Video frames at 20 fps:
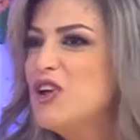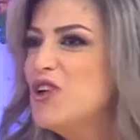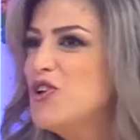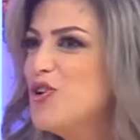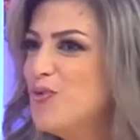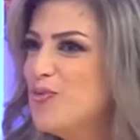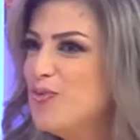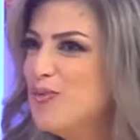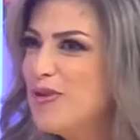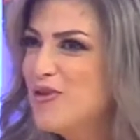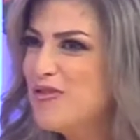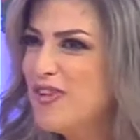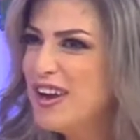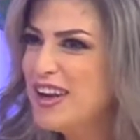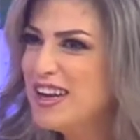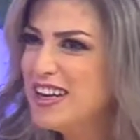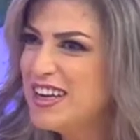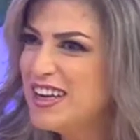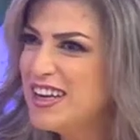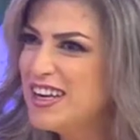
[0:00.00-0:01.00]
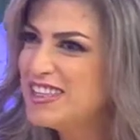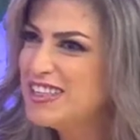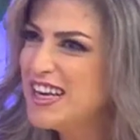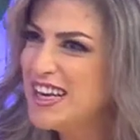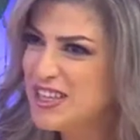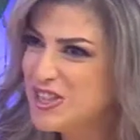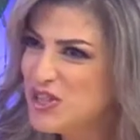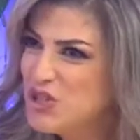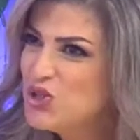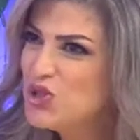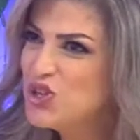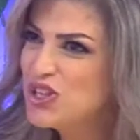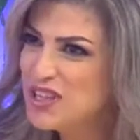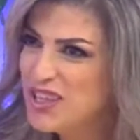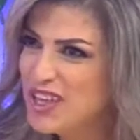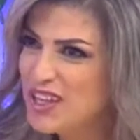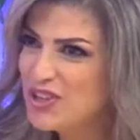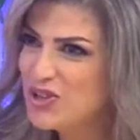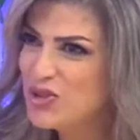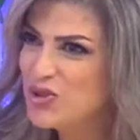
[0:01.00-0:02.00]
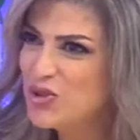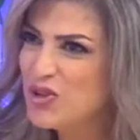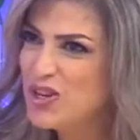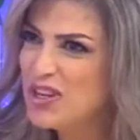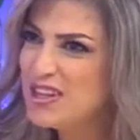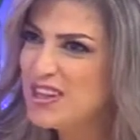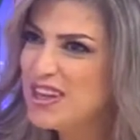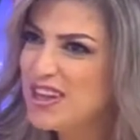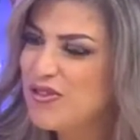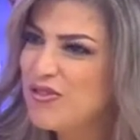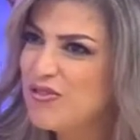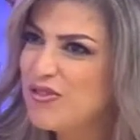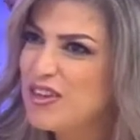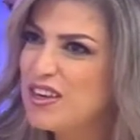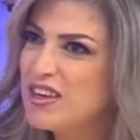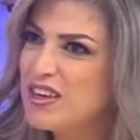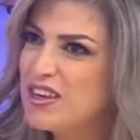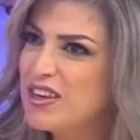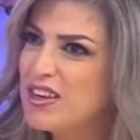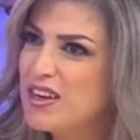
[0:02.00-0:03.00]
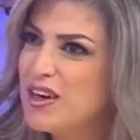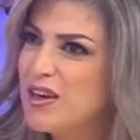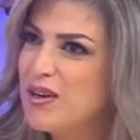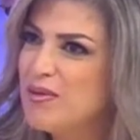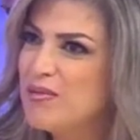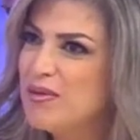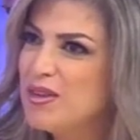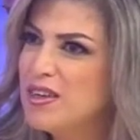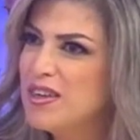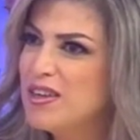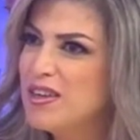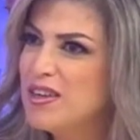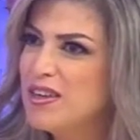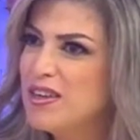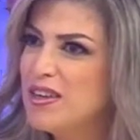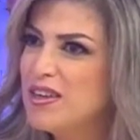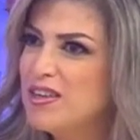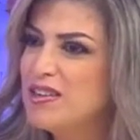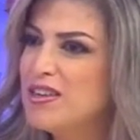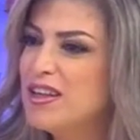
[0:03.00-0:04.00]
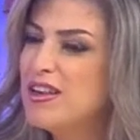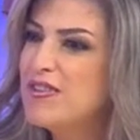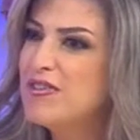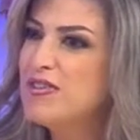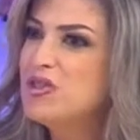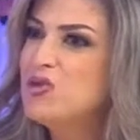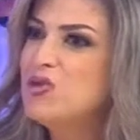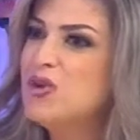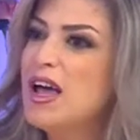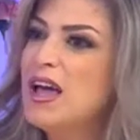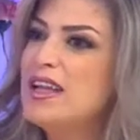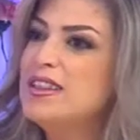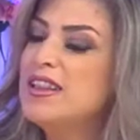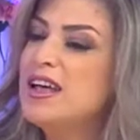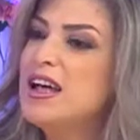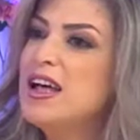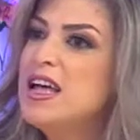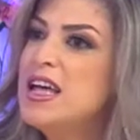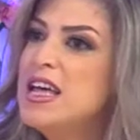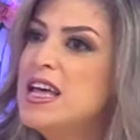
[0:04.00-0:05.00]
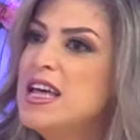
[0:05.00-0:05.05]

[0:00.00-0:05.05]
اليوم فعلا نحن سعيدين جدا نلتقي فيك آه، بتلفزيون لحتى